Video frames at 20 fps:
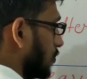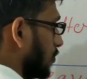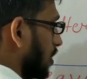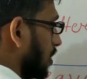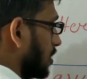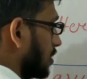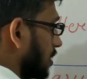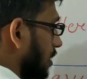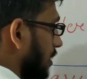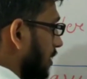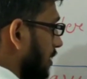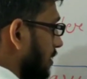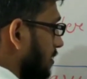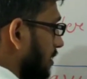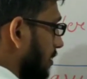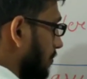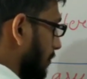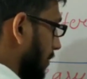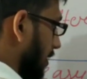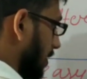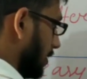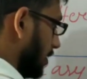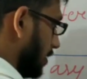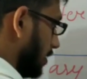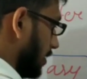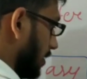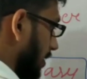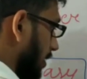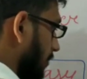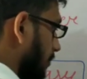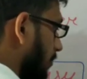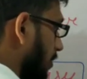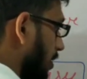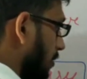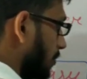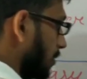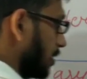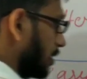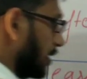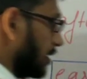किसका एग्ज़ाम पैटर्न क्या है
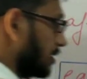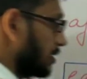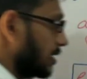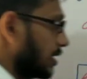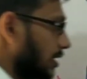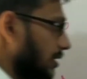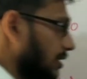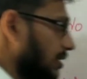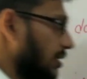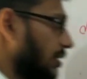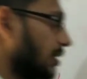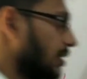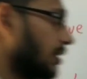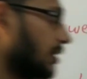पेपर कैसा आता है है